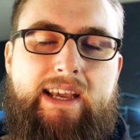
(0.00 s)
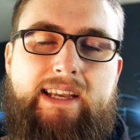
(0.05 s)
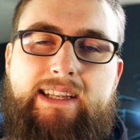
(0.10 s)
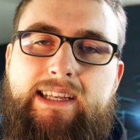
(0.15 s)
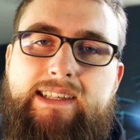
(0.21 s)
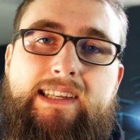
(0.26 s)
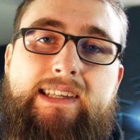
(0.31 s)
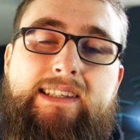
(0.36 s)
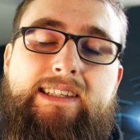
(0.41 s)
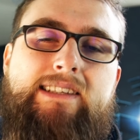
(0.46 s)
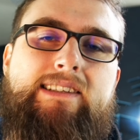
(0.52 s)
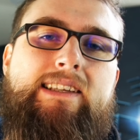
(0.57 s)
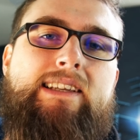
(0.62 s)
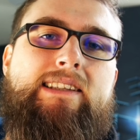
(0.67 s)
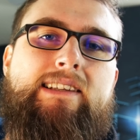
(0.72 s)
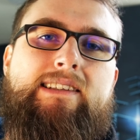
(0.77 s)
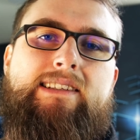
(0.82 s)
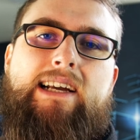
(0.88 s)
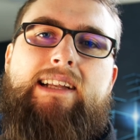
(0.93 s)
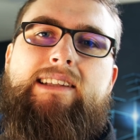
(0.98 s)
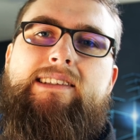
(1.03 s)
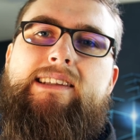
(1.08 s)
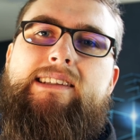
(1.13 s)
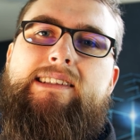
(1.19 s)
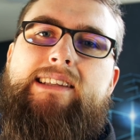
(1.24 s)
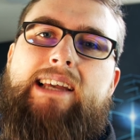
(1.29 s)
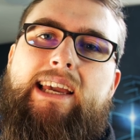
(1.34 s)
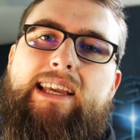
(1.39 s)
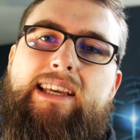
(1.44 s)
Das heißt, ihr seht, das Ganze
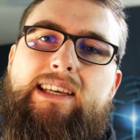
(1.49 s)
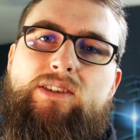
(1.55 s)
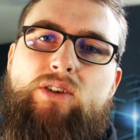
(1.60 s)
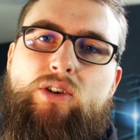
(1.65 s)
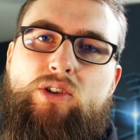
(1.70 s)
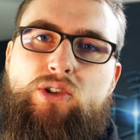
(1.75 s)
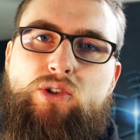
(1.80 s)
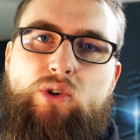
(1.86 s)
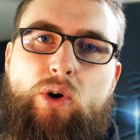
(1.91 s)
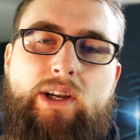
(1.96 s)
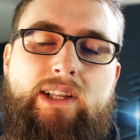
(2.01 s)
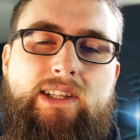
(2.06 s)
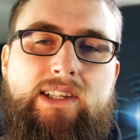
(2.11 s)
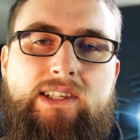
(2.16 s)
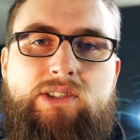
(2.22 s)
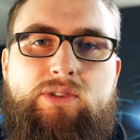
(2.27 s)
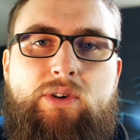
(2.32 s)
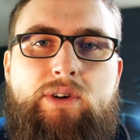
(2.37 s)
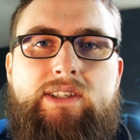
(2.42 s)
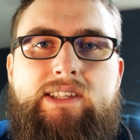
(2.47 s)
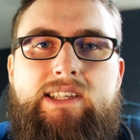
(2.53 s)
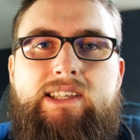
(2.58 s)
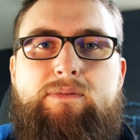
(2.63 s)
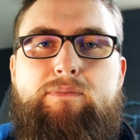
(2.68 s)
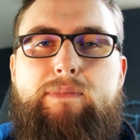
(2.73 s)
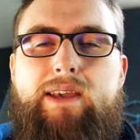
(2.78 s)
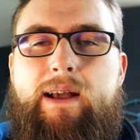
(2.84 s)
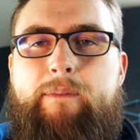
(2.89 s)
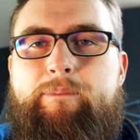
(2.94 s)
ist eigentlich noch deutlich,
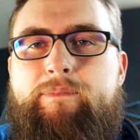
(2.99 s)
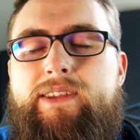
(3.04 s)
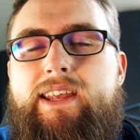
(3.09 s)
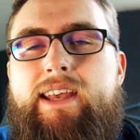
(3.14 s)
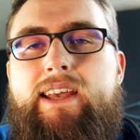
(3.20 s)
deutlich mehr.